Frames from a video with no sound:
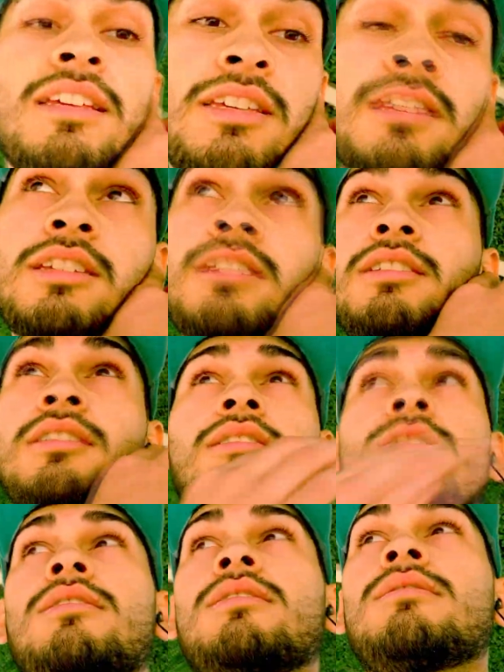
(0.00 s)

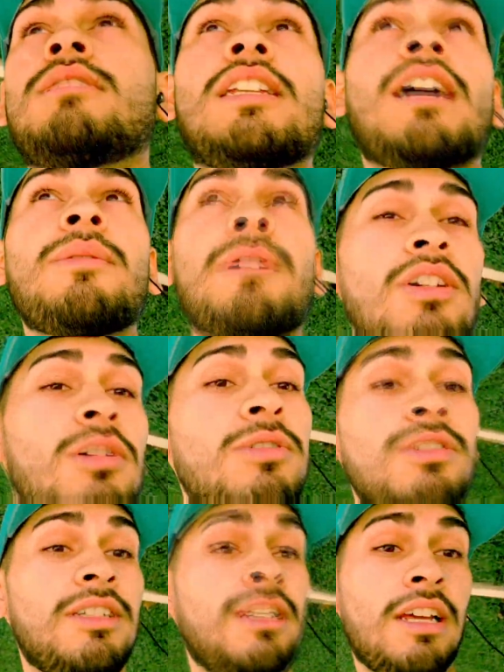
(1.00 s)
Y, nada, a ver cómo
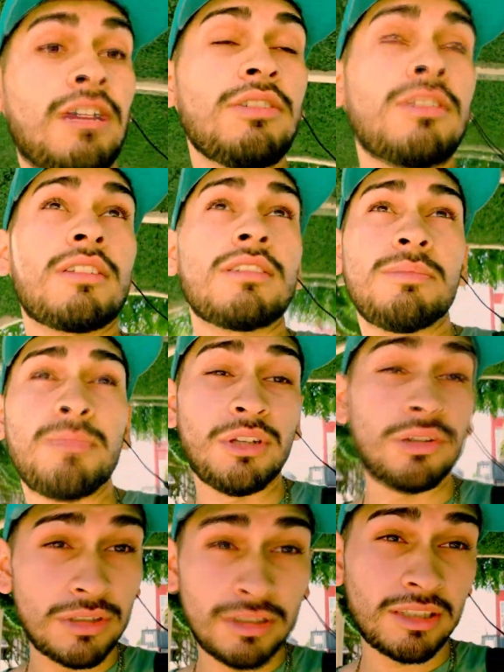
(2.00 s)
siguen las cosas,
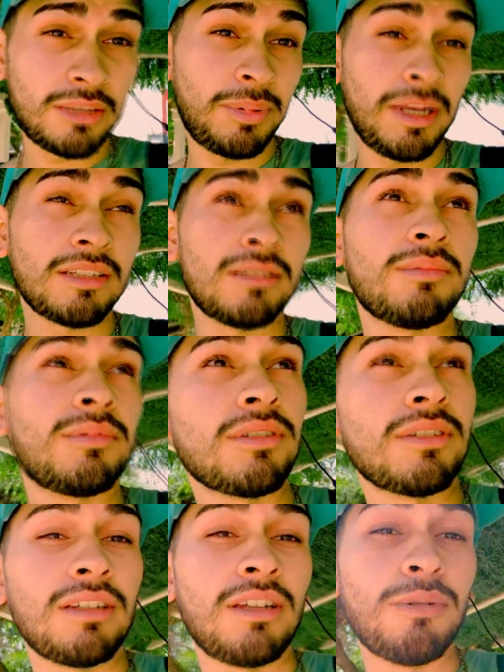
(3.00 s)
pero sin desesperarse,
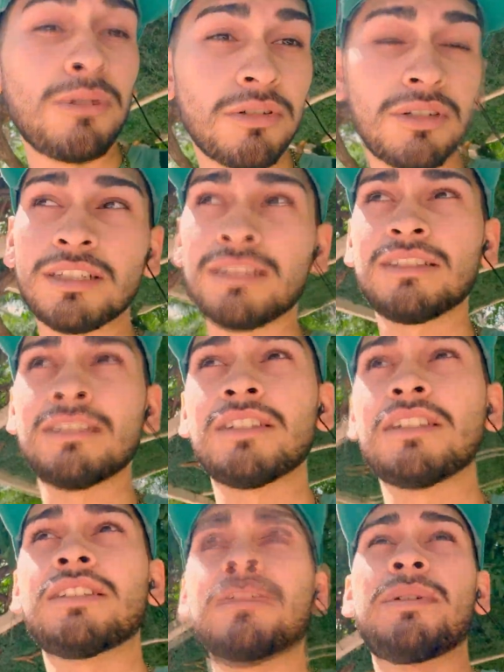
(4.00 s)
porque lo único que haces si te
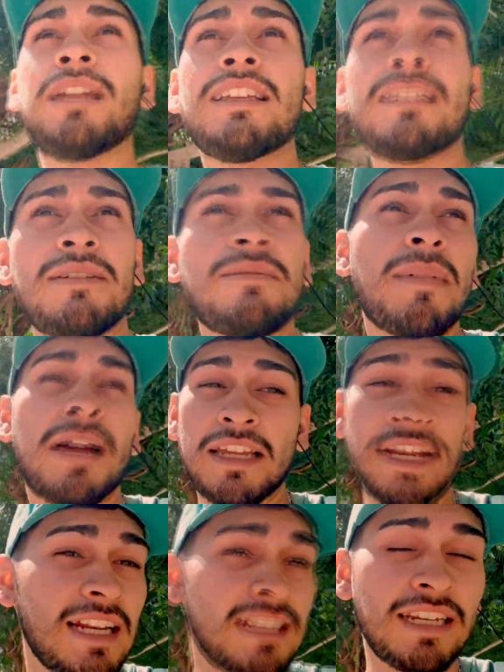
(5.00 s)
desesperas es
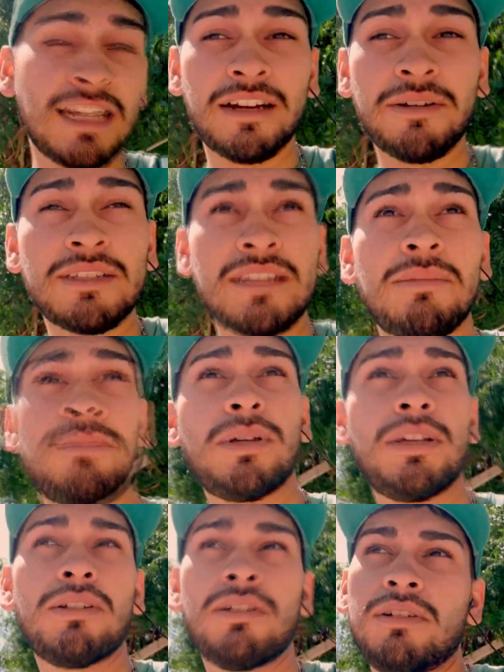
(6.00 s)
maquinarte la cabeza al
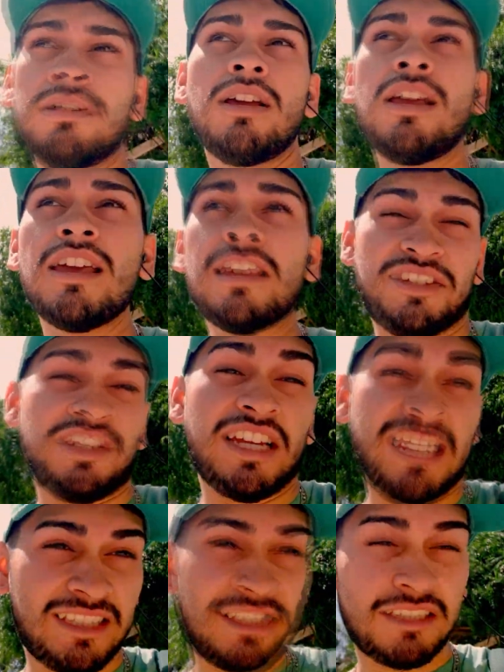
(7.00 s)
pedo y
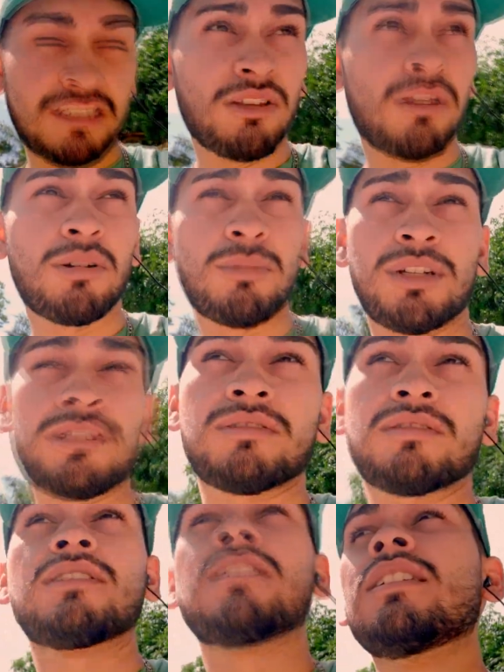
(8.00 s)
llegar estresado a la operación.
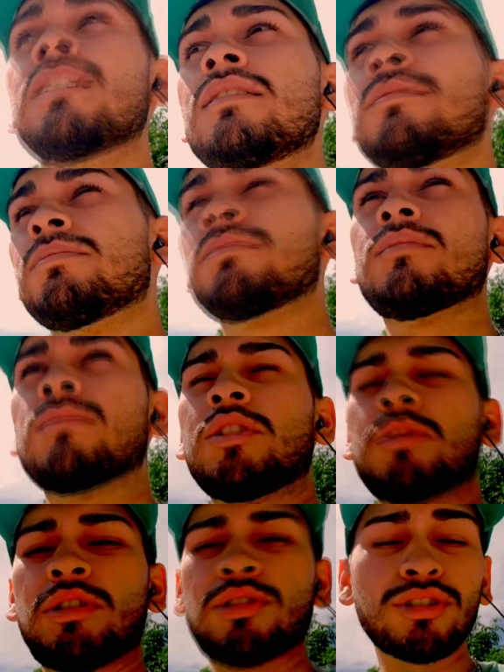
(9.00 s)

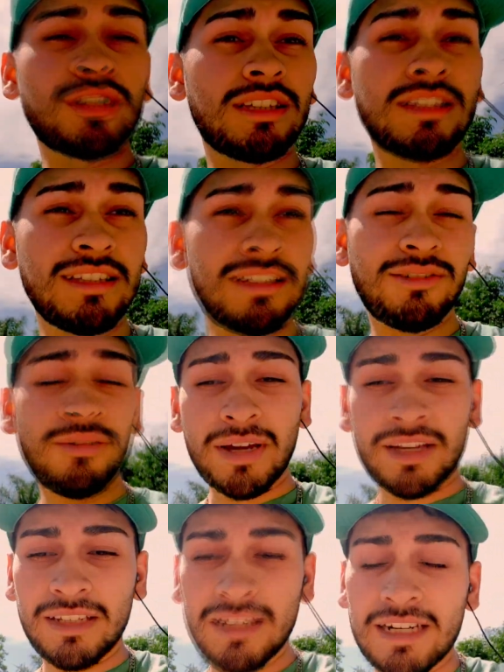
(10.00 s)
Pero bueno, yo traté de no
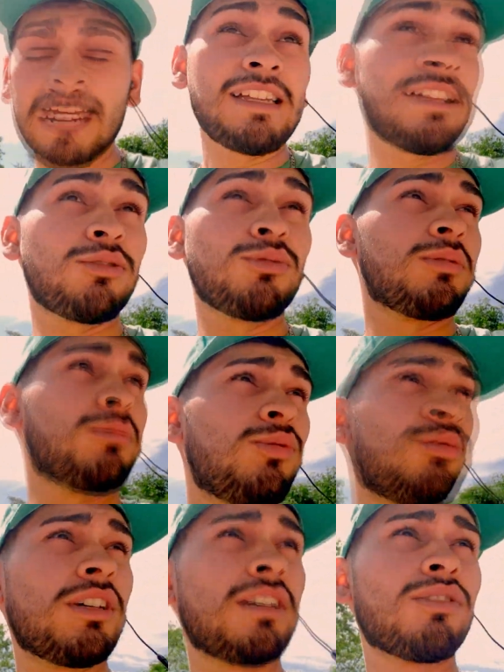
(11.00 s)
imaginar nada, estuve
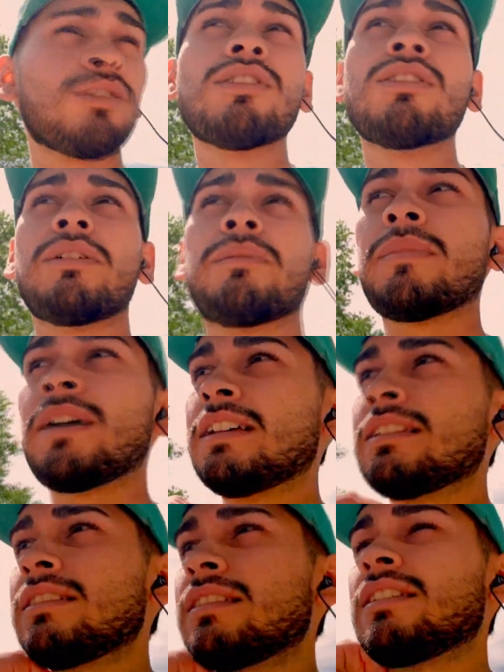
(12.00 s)
boludeando, es
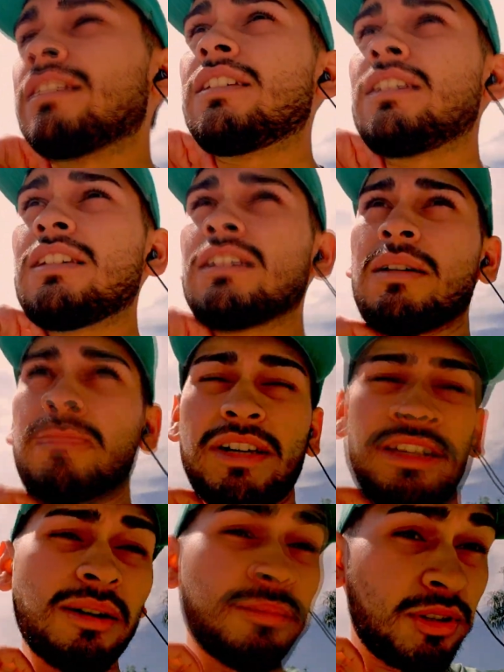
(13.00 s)
más, eh, capaz que
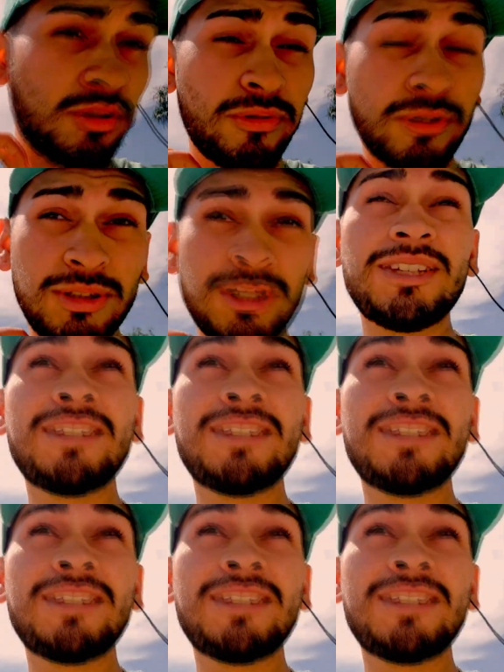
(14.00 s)
están viendo fotos